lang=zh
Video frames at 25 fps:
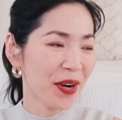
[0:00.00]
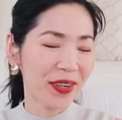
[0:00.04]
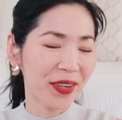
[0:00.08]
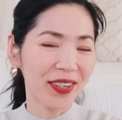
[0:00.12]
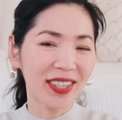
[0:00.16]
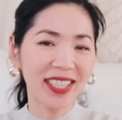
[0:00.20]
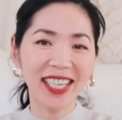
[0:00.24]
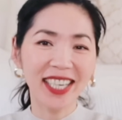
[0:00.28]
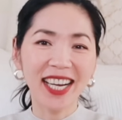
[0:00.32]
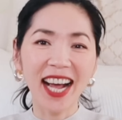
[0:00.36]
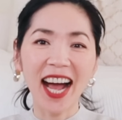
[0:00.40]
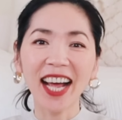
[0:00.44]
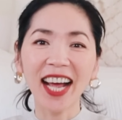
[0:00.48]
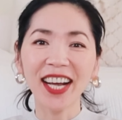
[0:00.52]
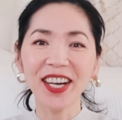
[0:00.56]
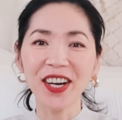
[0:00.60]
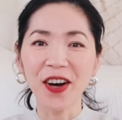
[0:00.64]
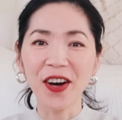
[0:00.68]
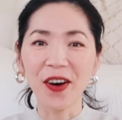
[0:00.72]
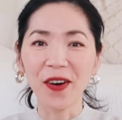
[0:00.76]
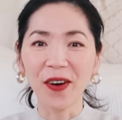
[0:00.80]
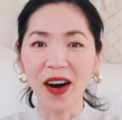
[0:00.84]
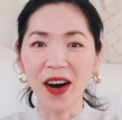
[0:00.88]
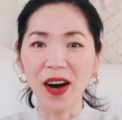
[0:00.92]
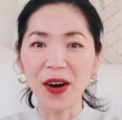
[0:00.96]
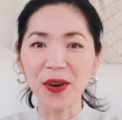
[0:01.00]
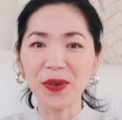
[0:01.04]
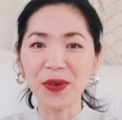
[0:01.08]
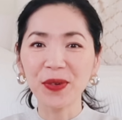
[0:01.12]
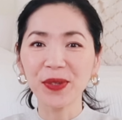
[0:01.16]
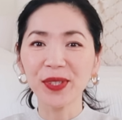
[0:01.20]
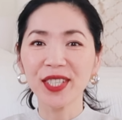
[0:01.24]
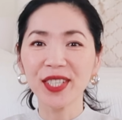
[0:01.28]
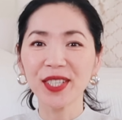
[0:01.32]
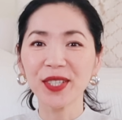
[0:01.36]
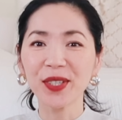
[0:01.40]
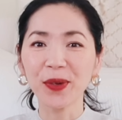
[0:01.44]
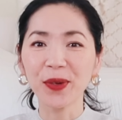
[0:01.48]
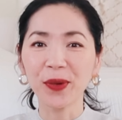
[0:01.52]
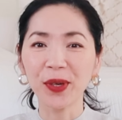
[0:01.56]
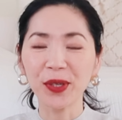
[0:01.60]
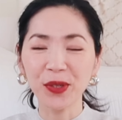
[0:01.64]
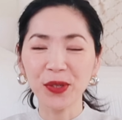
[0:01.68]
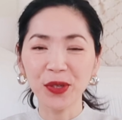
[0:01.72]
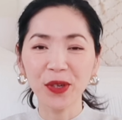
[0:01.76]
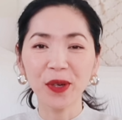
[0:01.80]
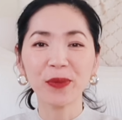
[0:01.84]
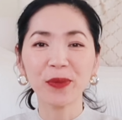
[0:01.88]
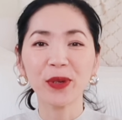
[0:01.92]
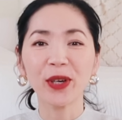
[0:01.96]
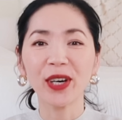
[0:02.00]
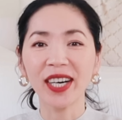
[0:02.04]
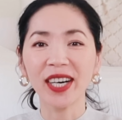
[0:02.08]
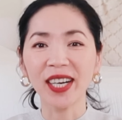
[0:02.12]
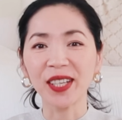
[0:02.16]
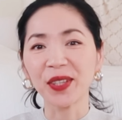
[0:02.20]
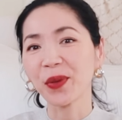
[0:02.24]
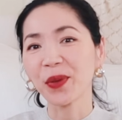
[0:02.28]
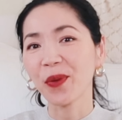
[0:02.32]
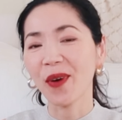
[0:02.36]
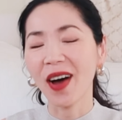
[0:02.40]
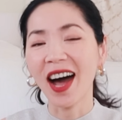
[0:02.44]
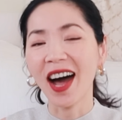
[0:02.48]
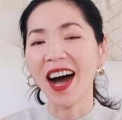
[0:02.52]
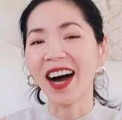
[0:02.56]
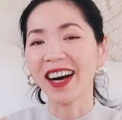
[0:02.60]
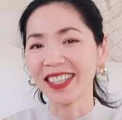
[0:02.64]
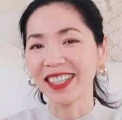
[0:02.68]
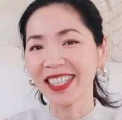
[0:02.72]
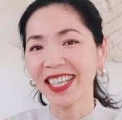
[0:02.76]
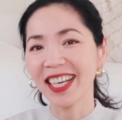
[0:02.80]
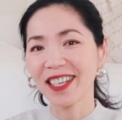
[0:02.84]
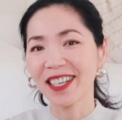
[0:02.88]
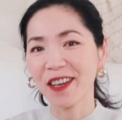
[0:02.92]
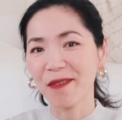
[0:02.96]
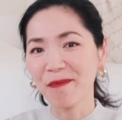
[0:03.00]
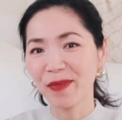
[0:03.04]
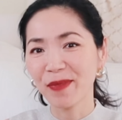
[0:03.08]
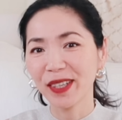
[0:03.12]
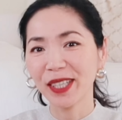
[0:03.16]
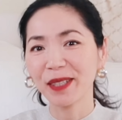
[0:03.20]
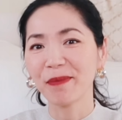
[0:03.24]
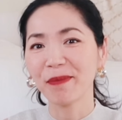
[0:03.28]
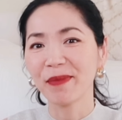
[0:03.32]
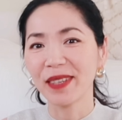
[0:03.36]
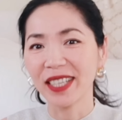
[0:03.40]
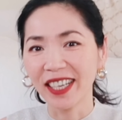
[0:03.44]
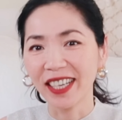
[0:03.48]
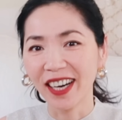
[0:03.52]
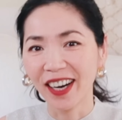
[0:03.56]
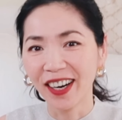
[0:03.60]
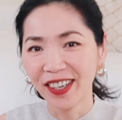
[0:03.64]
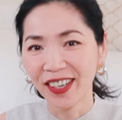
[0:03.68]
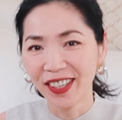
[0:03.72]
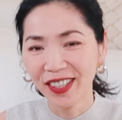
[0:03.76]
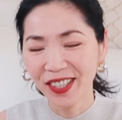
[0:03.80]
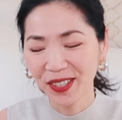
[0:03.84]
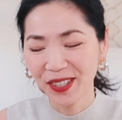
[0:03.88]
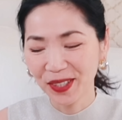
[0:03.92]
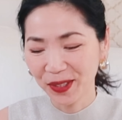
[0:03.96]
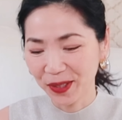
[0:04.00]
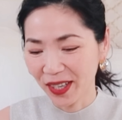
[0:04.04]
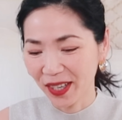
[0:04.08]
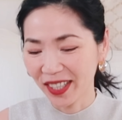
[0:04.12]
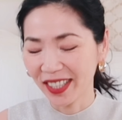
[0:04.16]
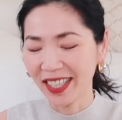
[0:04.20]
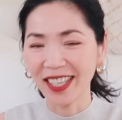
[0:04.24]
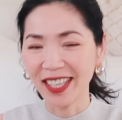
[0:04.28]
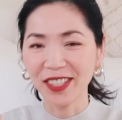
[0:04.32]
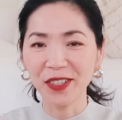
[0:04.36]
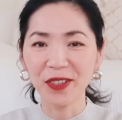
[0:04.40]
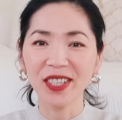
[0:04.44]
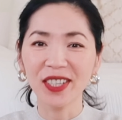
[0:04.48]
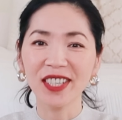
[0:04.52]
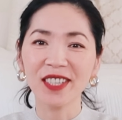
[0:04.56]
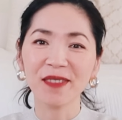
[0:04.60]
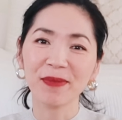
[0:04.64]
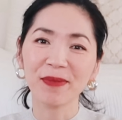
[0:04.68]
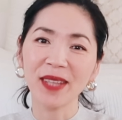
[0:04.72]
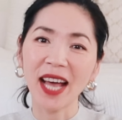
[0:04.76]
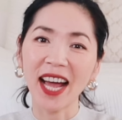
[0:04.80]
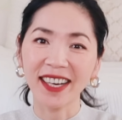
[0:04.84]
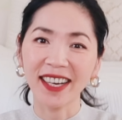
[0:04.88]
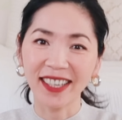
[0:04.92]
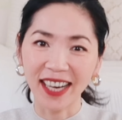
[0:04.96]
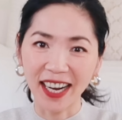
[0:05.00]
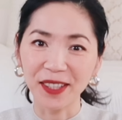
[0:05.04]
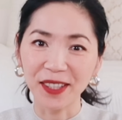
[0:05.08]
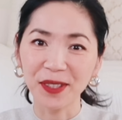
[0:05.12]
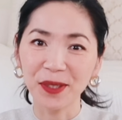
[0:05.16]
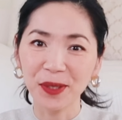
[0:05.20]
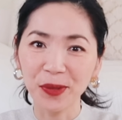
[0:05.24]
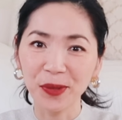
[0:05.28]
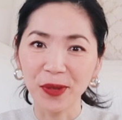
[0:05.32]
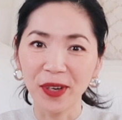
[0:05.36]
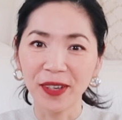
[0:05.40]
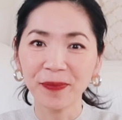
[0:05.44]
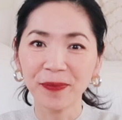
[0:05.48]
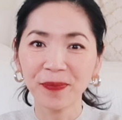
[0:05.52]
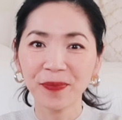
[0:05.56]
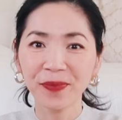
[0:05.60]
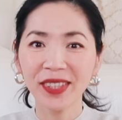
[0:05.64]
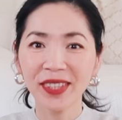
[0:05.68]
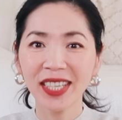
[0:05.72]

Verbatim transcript: 我一开口啊，估计就会戳破很多行业的秘密啊，所以呢，就一直不太敢做。